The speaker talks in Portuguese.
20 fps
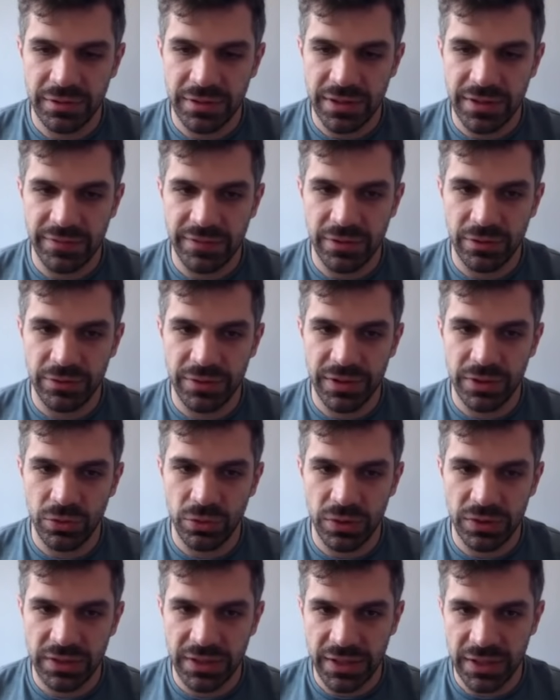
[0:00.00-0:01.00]
Cavalo
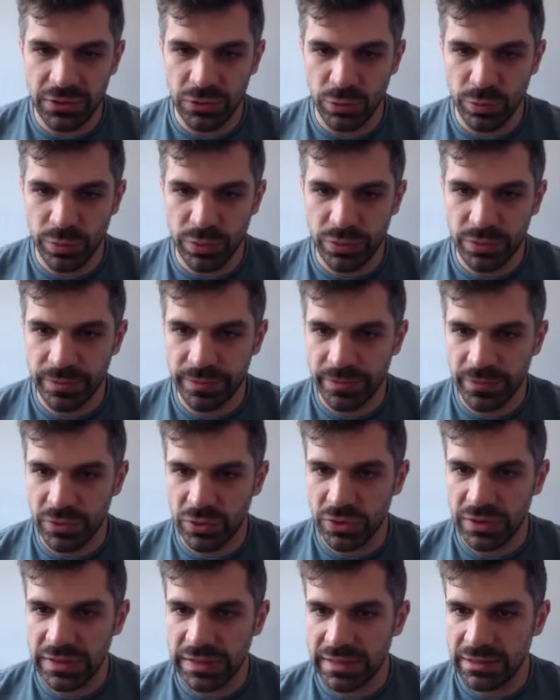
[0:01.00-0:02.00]
D8, aí é duplo. A
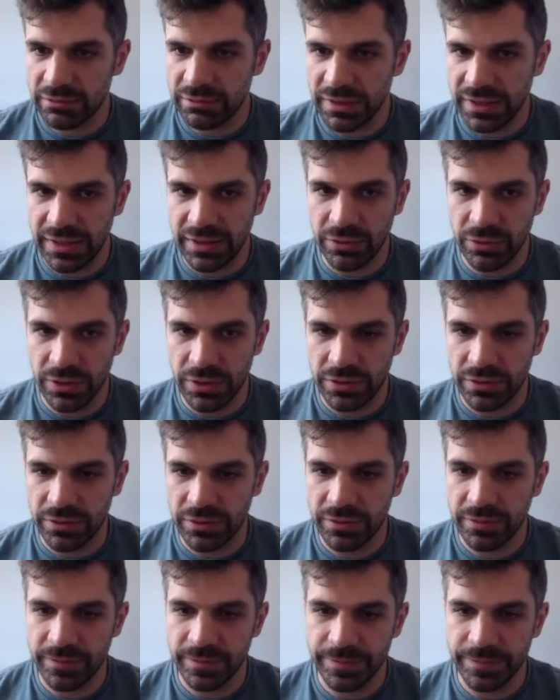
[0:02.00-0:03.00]
torre dele não tá em 8, né?